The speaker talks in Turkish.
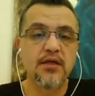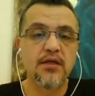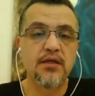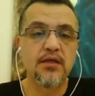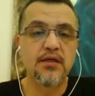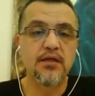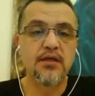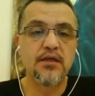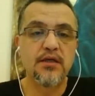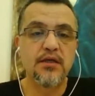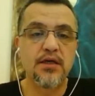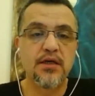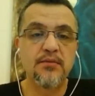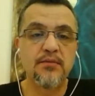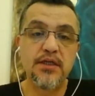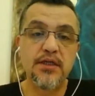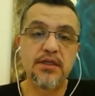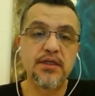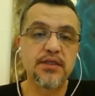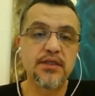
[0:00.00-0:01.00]
E,
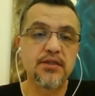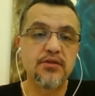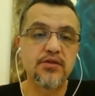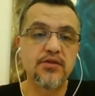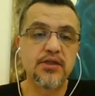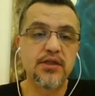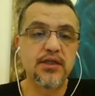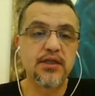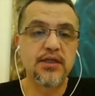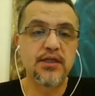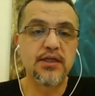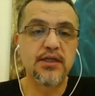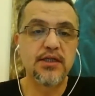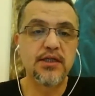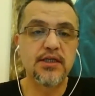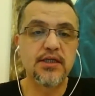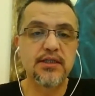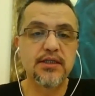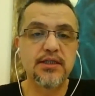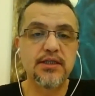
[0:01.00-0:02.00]
Amerika'da özellikle
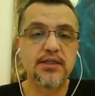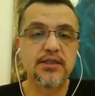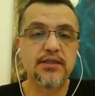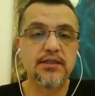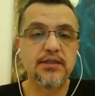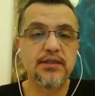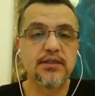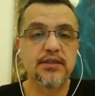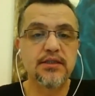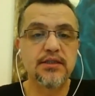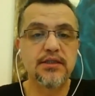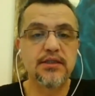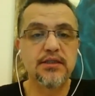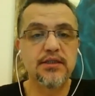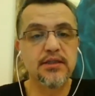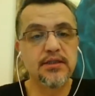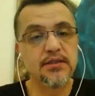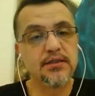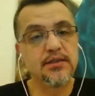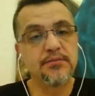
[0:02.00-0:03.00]
kadınların e,
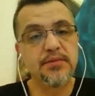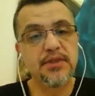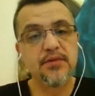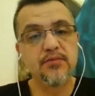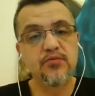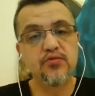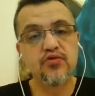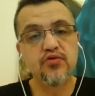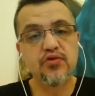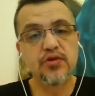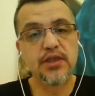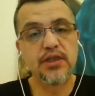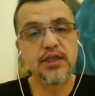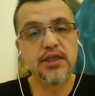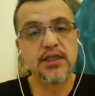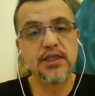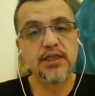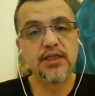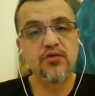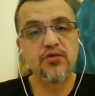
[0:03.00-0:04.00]
bilim kurguya
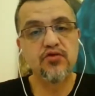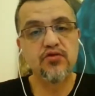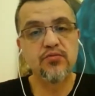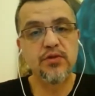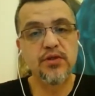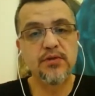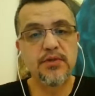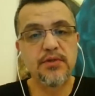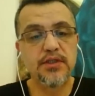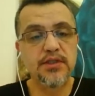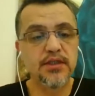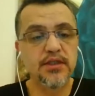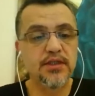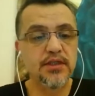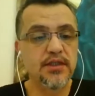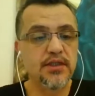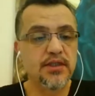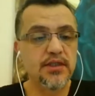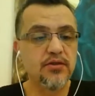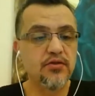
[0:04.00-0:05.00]
ilgi duymaya
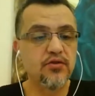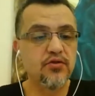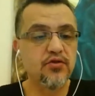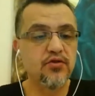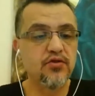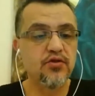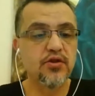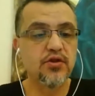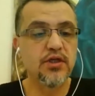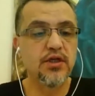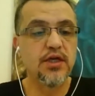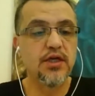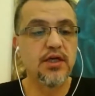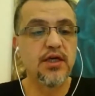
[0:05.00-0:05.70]
başladıklarını görüyoruz.